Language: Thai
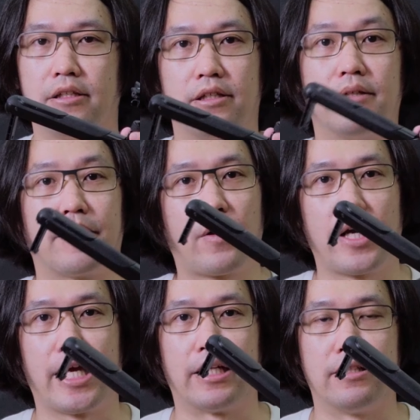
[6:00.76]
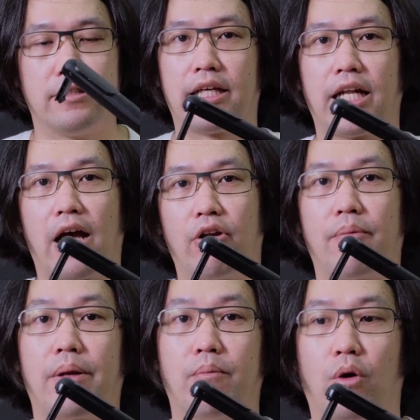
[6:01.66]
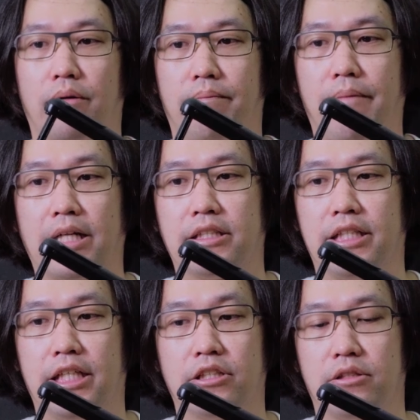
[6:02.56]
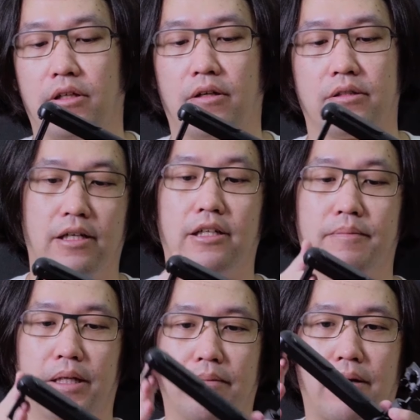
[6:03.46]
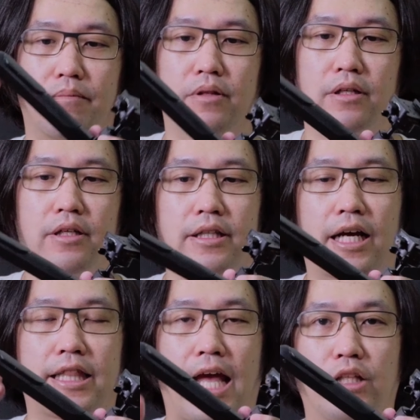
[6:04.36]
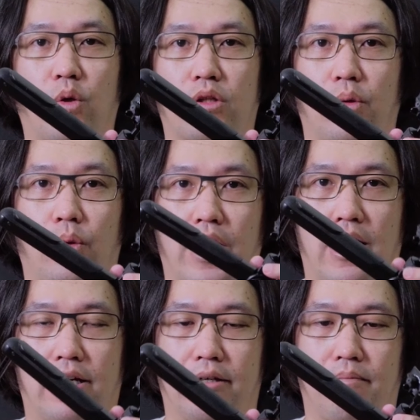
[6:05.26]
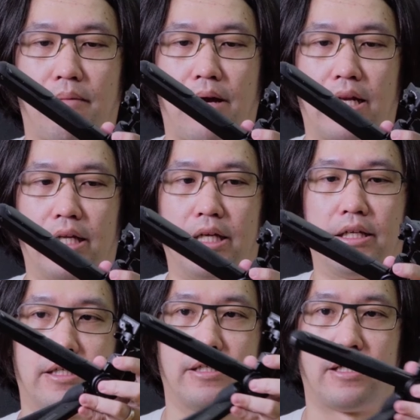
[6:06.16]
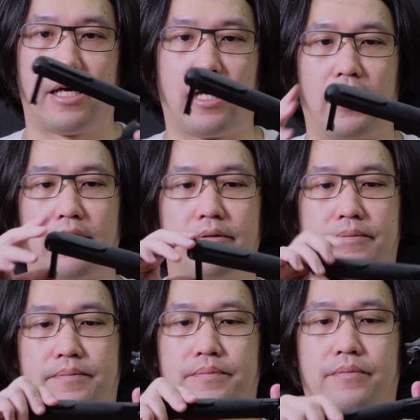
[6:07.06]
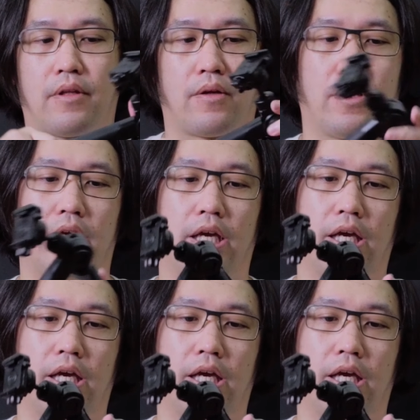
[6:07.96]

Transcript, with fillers: เออไม่ค่อยเห็นซึ่งอันนี้เอาเรียกว่าเป็นโหมดแมนทิสเนาะเออเหมือนแบบตั๊กแตนยกตูดประมาณนี้โอเค